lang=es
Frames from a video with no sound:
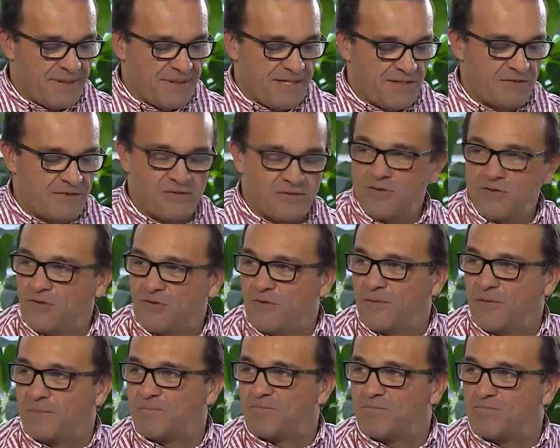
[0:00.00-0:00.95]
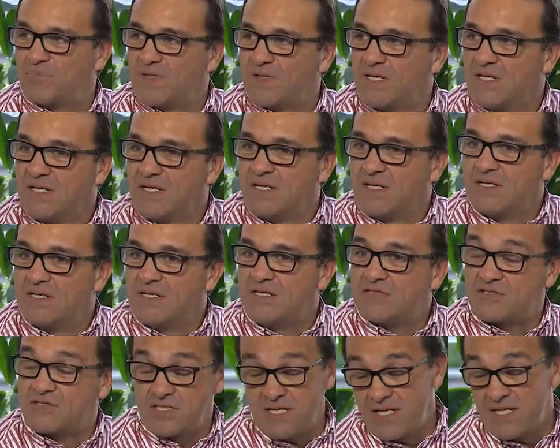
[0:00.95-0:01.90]
pero, se red social, o
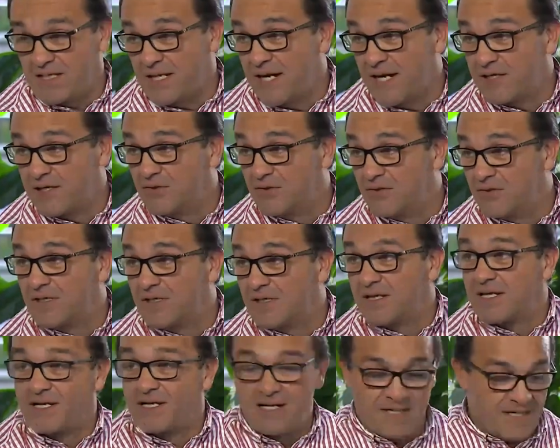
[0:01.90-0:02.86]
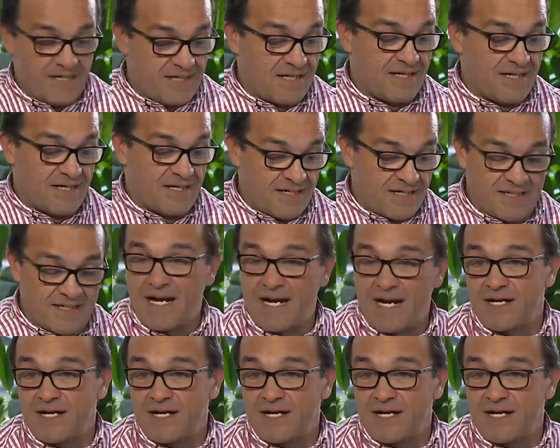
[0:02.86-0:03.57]
sea, eh, comparable a Instagram, Facebook.